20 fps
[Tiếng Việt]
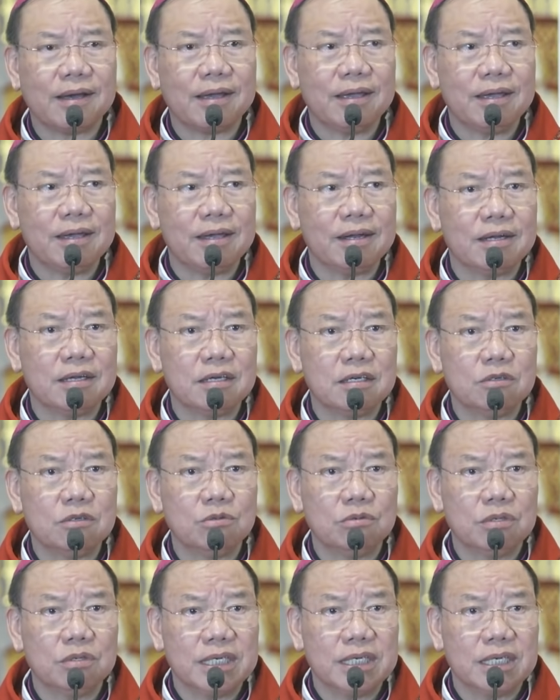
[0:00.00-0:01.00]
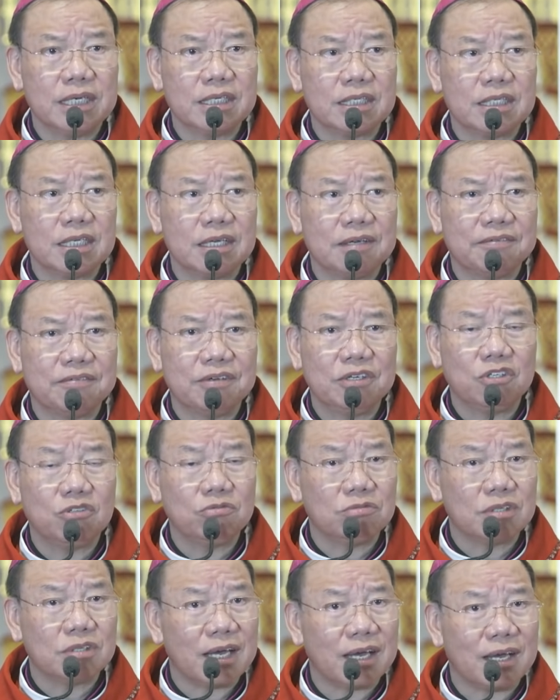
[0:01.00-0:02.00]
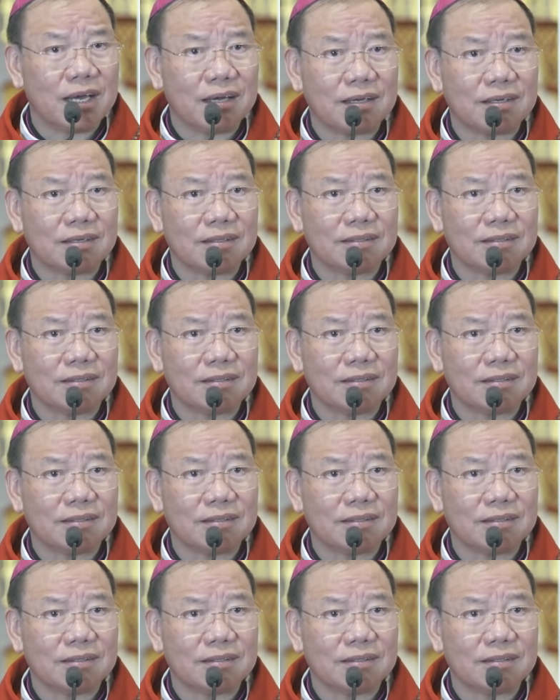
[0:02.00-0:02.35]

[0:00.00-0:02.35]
hiện hữu, hiện diện với chúng ta.